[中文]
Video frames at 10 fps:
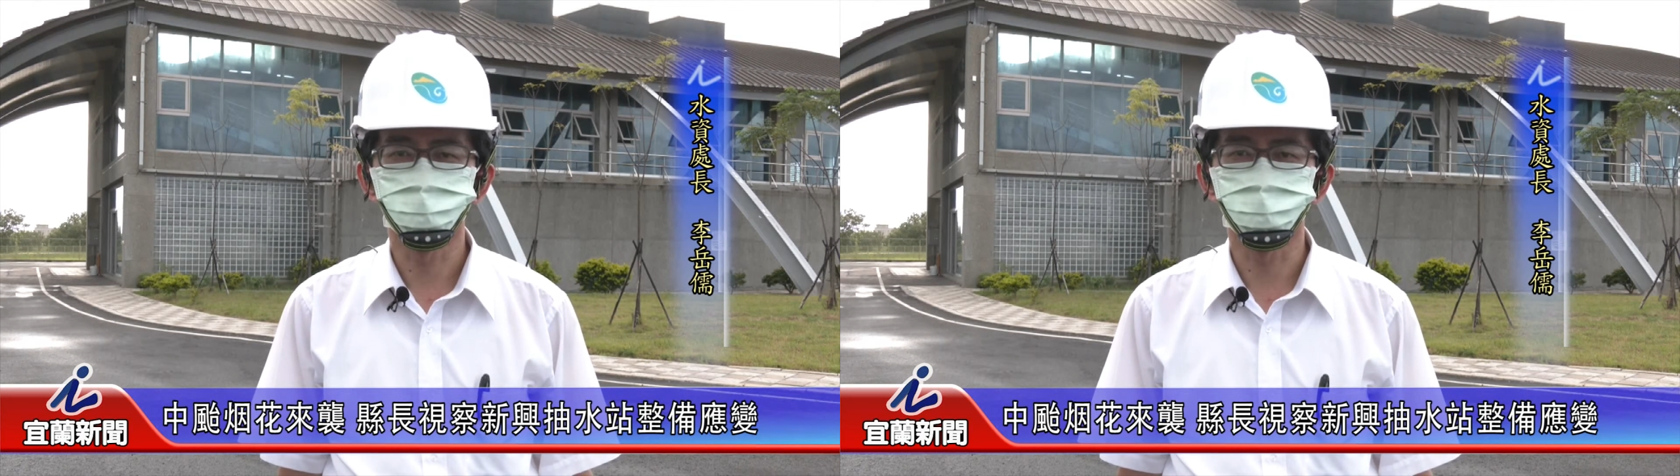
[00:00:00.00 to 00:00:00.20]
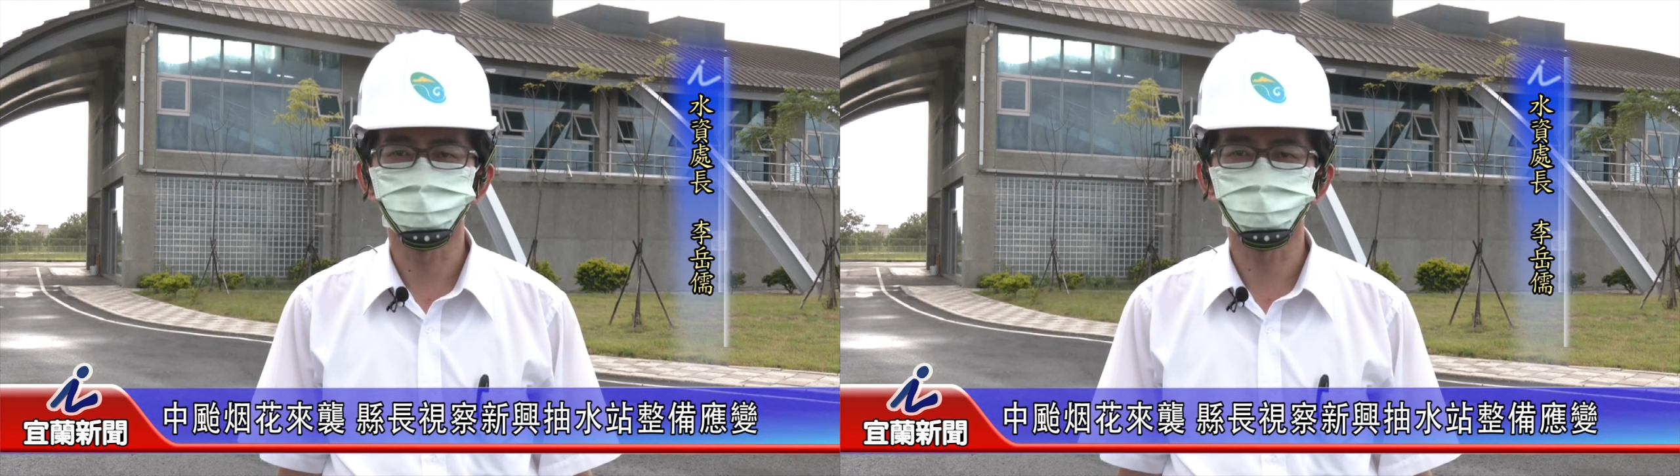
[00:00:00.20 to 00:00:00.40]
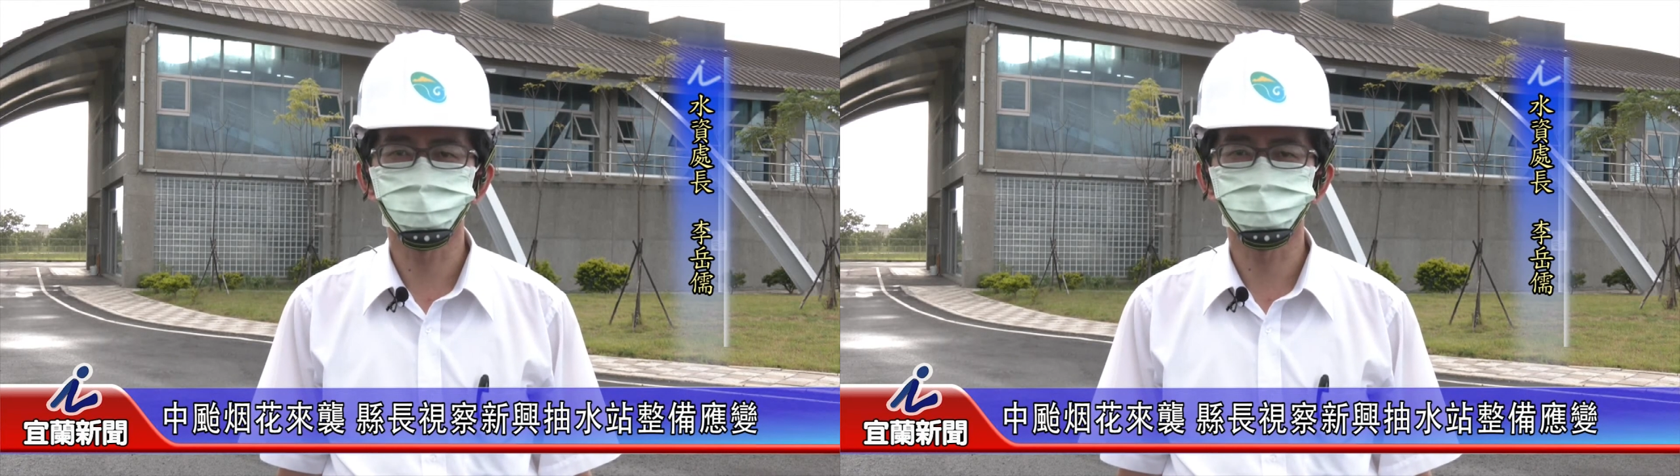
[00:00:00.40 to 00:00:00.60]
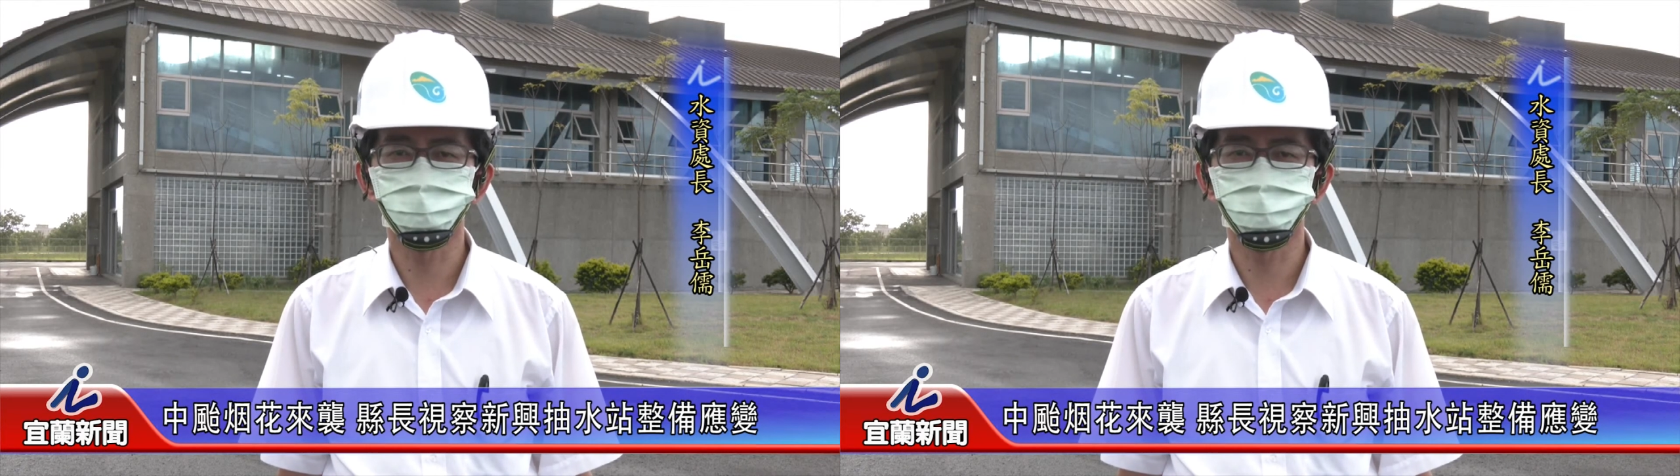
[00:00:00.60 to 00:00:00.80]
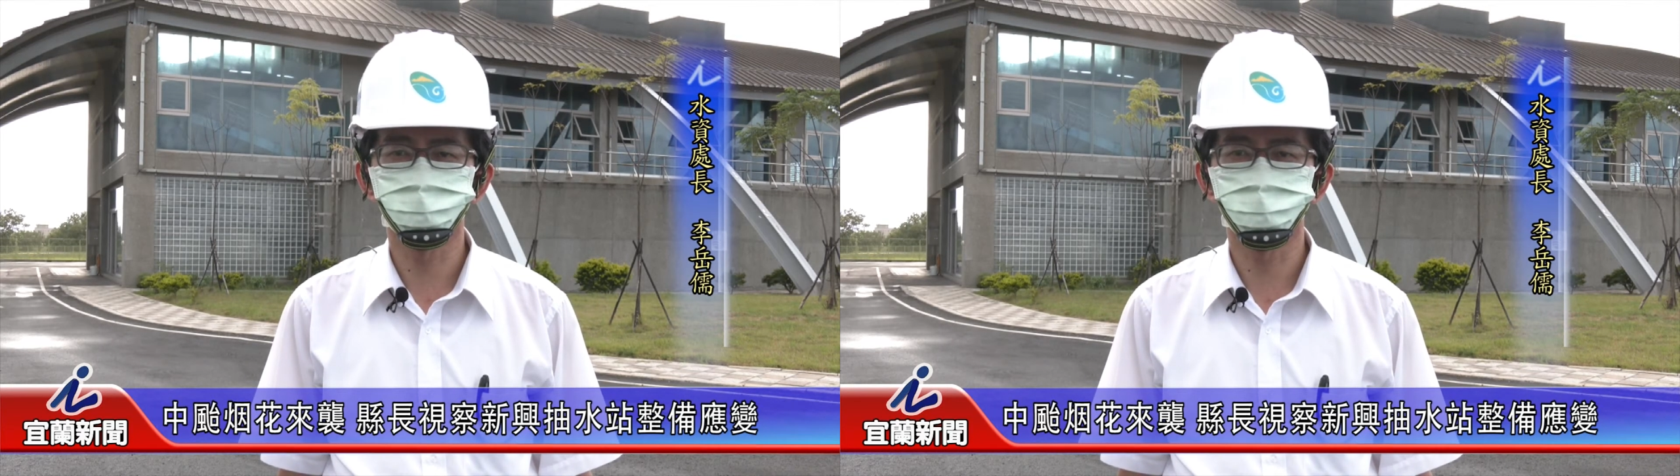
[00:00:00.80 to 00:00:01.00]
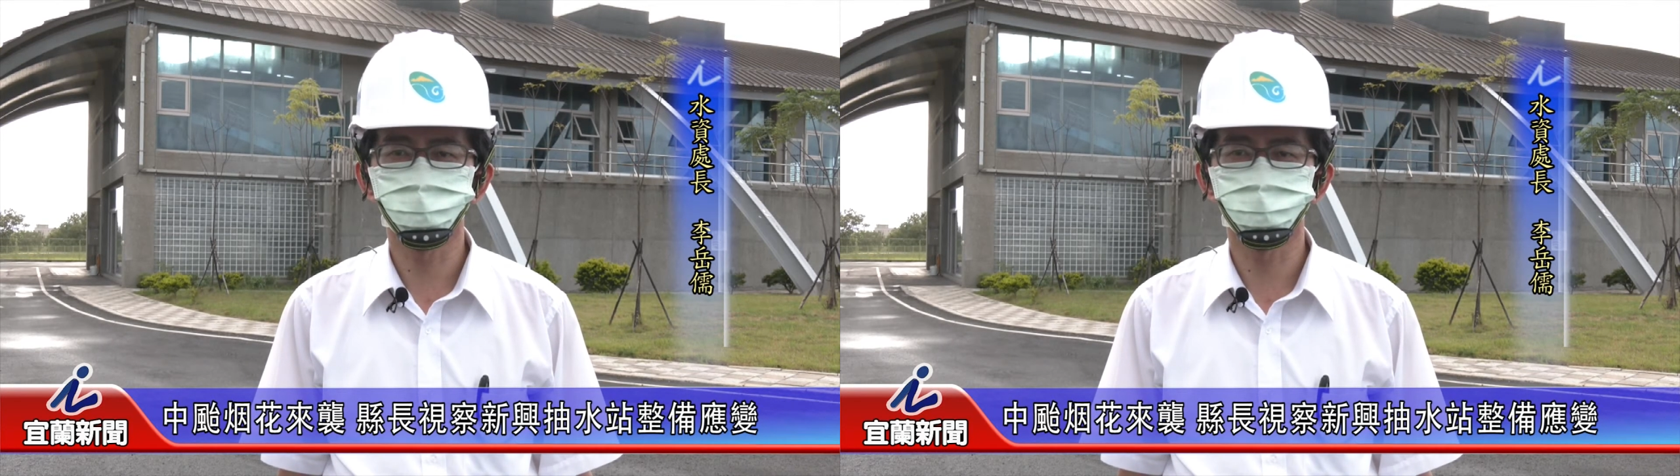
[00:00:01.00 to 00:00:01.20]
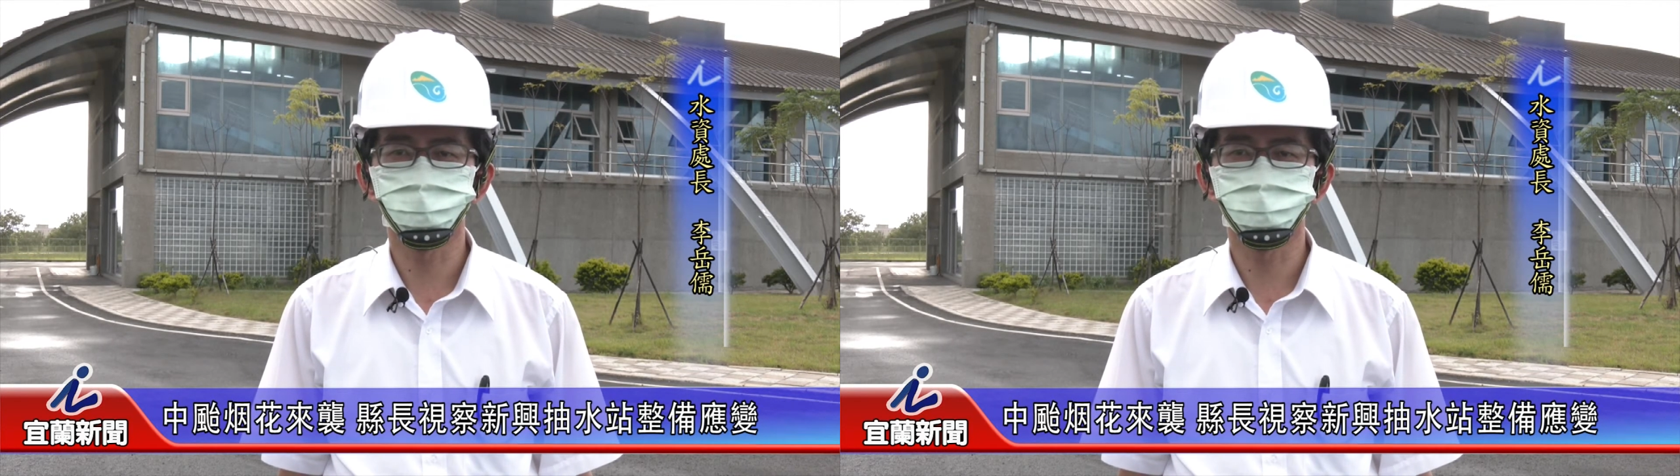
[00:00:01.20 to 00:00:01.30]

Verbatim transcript: 也做的相当的一